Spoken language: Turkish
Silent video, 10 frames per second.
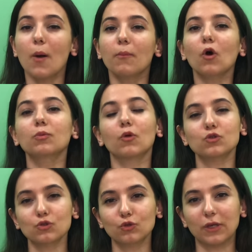bol bol
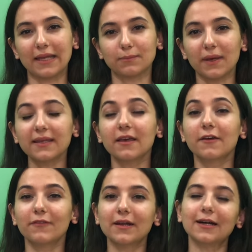su tüketmek
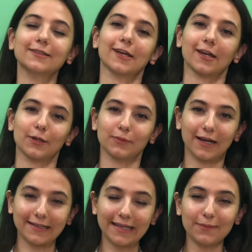ve rahat
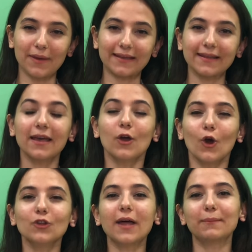ayakkabılar giymek de
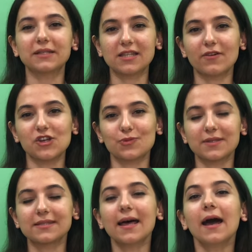ödemle
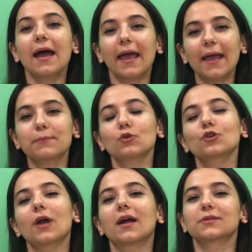savaşmanızda en
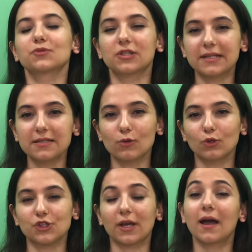büyük yardımcılarınız
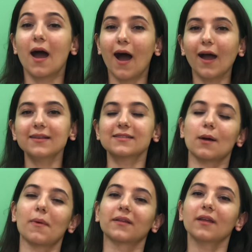olacak. Aynı
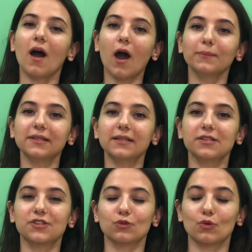zamanda hamileler
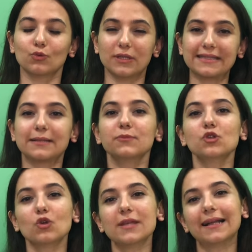için üretilmiş
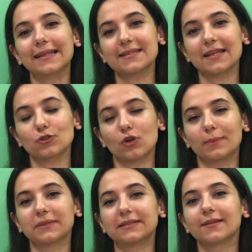özel destek
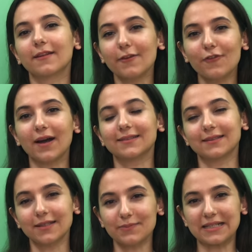çoraplarından da
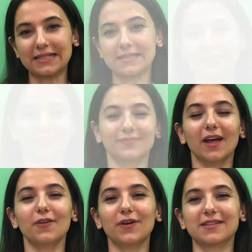faydalanabilirsiniz.
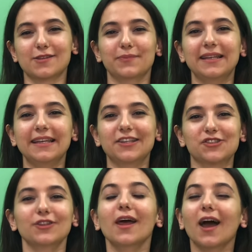Daha fazla bilgi
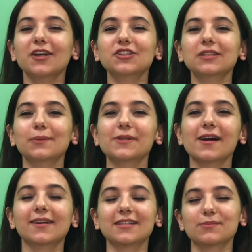için
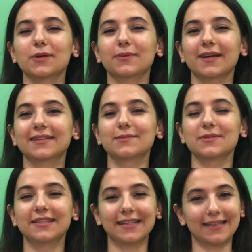açıklamalar kısmına
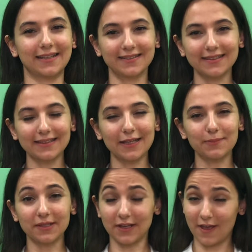bıraktığımız linkleri tıklayabilir